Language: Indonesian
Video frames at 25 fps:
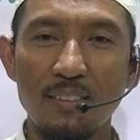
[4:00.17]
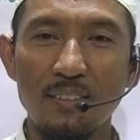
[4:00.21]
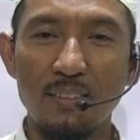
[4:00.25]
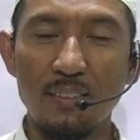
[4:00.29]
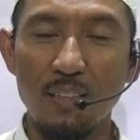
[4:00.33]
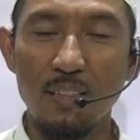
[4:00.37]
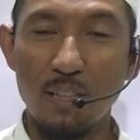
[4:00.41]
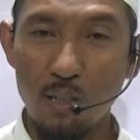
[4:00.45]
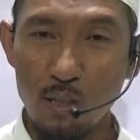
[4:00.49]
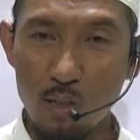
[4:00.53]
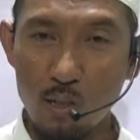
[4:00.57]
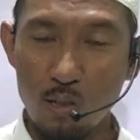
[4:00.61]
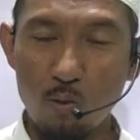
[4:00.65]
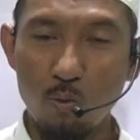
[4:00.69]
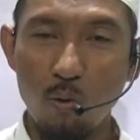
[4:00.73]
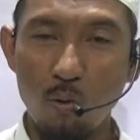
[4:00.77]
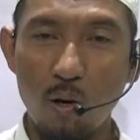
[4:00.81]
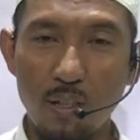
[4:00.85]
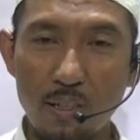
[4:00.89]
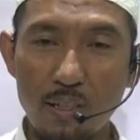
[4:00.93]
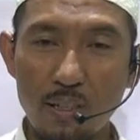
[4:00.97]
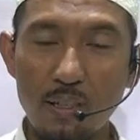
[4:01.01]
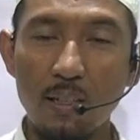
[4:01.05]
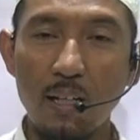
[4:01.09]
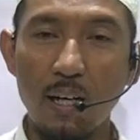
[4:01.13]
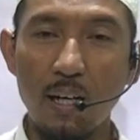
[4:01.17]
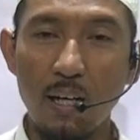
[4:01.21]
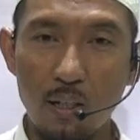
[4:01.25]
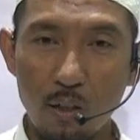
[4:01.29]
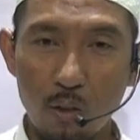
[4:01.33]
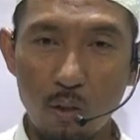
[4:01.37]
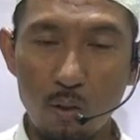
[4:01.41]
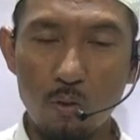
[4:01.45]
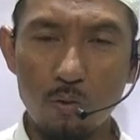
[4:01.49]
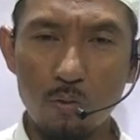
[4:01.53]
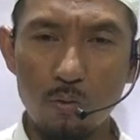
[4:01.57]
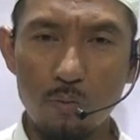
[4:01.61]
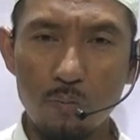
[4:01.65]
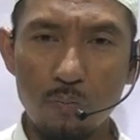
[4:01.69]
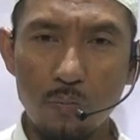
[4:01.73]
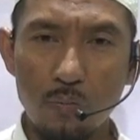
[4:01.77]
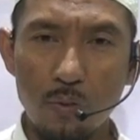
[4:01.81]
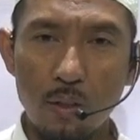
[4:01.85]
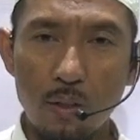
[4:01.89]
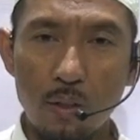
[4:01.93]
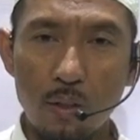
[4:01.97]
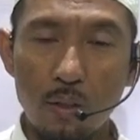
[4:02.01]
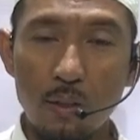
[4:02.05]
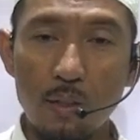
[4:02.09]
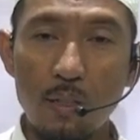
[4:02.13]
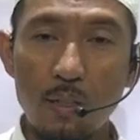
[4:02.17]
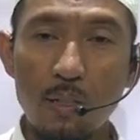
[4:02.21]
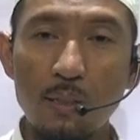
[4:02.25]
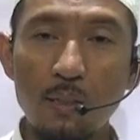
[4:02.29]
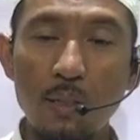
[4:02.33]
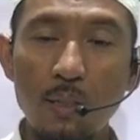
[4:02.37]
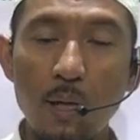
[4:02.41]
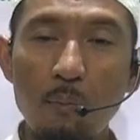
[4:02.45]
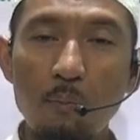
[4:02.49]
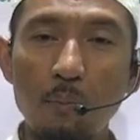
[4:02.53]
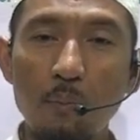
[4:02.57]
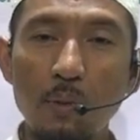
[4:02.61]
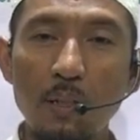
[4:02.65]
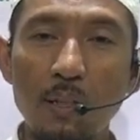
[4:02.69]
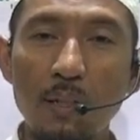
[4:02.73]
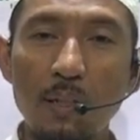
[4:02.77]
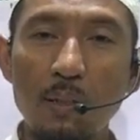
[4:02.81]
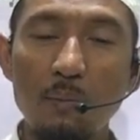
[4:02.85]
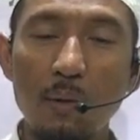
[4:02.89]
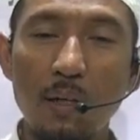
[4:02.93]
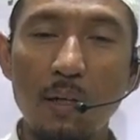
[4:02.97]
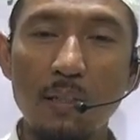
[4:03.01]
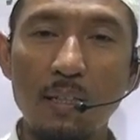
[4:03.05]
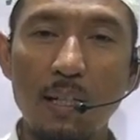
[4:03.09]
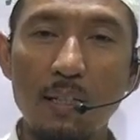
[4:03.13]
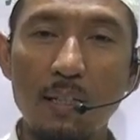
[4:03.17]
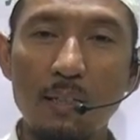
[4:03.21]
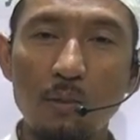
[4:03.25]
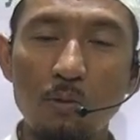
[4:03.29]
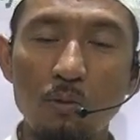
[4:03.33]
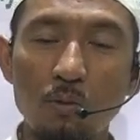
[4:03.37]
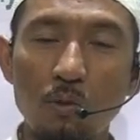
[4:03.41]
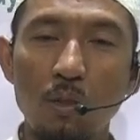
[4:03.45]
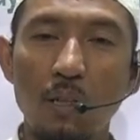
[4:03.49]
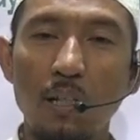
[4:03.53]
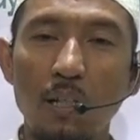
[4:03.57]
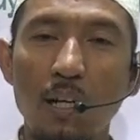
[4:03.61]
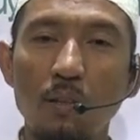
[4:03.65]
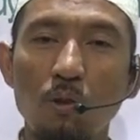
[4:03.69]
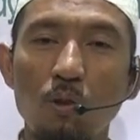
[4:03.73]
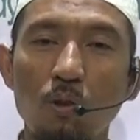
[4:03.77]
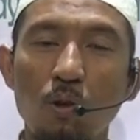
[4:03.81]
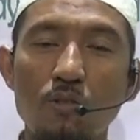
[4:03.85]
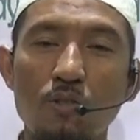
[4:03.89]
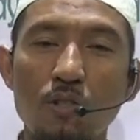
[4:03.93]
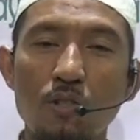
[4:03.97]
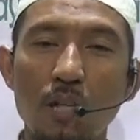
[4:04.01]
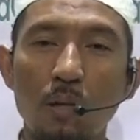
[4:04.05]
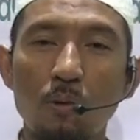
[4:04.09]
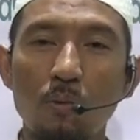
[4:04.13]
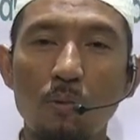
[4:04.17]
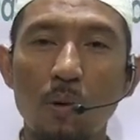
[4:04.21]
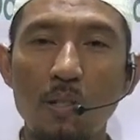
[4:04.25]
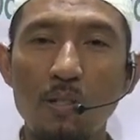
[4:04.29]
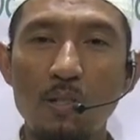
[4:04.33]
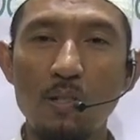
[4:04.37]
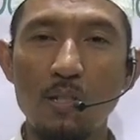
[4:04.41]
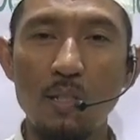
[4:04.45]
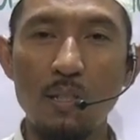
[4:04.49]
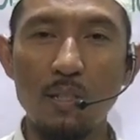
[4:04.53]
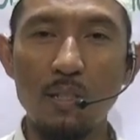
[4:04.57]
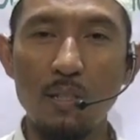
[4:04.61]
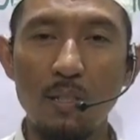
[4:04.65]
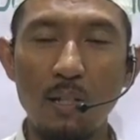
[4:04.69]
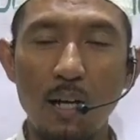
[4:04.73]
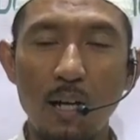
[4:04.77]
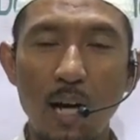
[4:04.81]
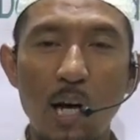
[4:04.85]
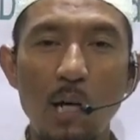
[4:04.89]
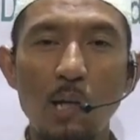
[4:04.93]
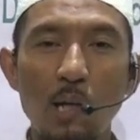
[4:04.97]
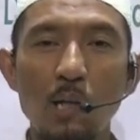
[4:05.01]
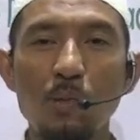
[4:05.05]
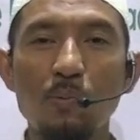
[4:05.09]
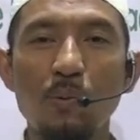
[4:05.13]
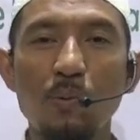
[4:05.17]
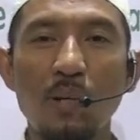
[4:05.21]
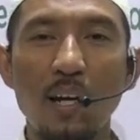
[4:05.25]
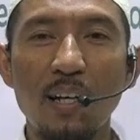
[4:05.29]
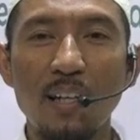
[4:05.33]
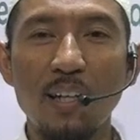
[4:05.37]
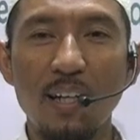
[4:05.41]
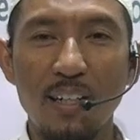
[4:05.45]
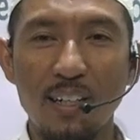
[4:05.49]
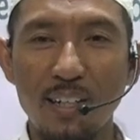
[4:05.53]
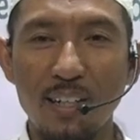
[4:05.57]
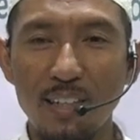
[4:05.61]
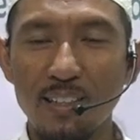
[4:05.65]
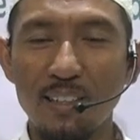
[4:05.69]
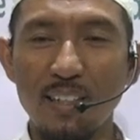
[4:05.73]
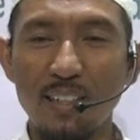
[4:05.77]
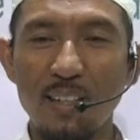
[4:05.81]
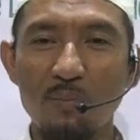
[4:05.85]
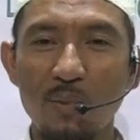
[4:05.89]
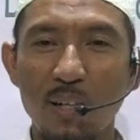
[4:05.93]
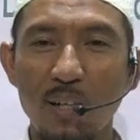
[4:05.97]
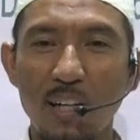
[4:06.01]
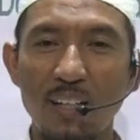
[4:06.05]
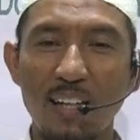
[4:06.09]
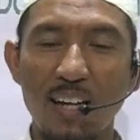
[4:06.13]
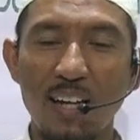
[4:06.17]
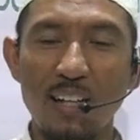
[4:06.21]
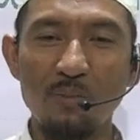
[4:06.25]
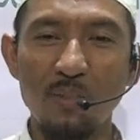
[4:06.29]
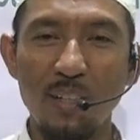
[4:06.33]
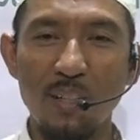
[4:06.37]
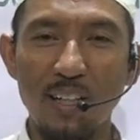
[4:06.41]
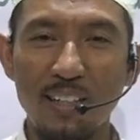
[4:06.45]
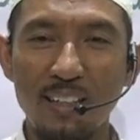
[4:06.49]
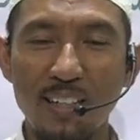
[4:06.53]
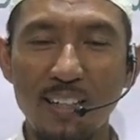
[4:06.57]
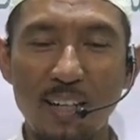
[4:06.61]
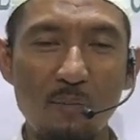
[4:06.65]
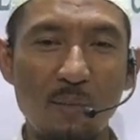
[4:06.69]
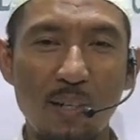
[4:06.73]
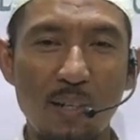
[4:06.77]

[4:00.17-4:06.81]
terkecuali kalau kita menerimanya itu dengan konsekuensi harus merayakan dengan perayaan mereka.